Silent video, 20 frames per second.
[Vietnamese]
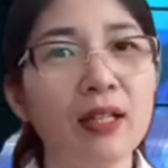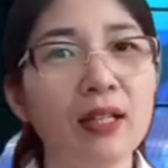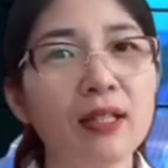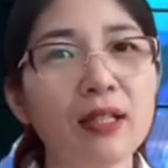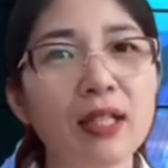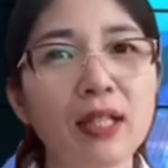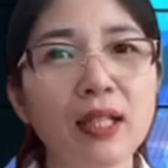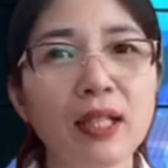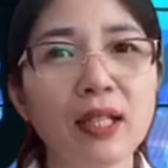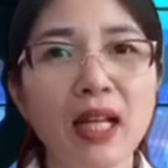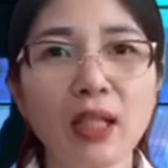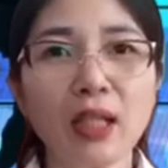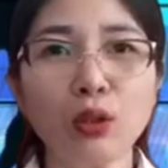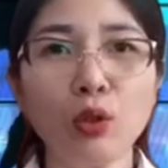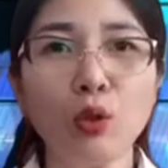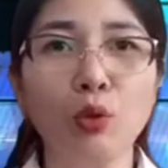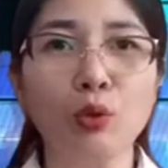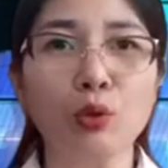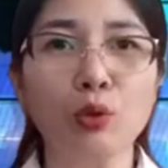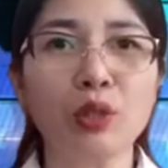Nhi đã
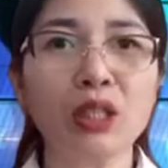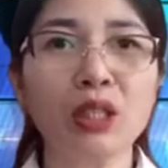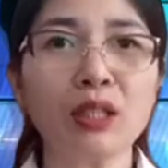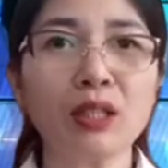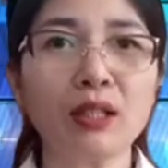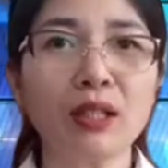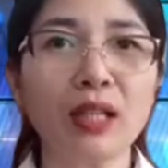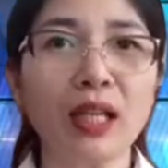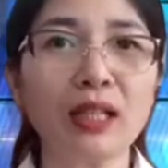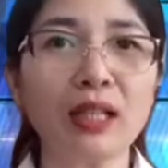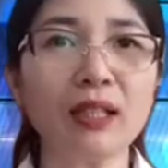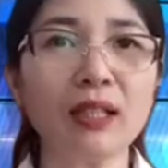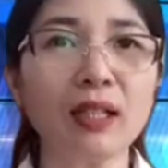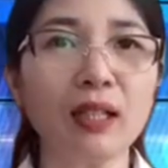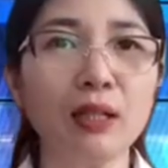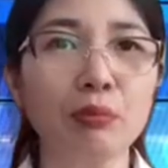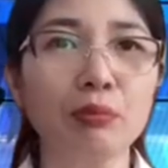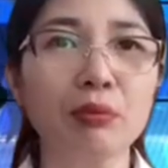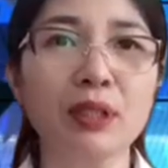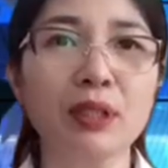tổ chức đánh
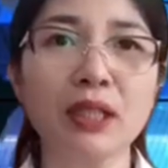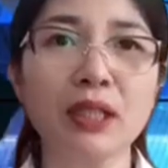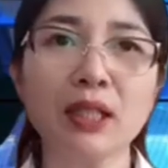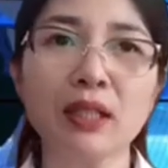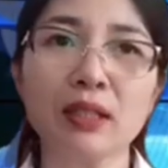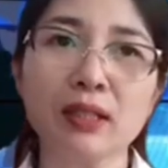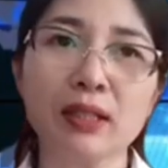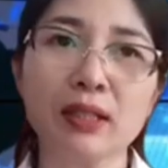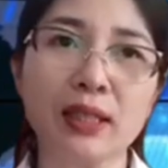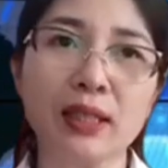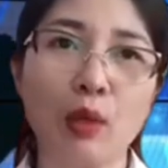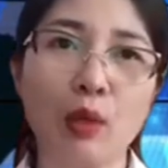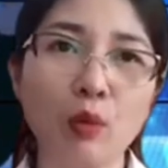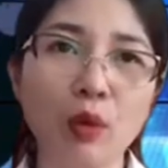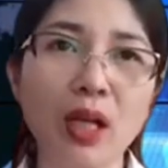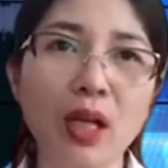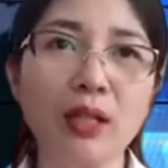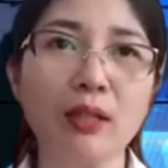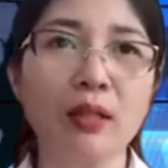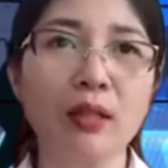cồng chiêng
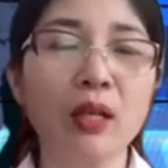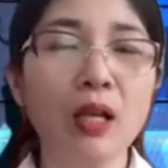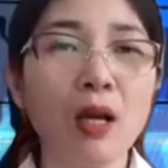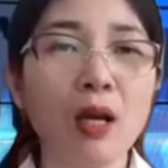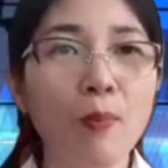6 lần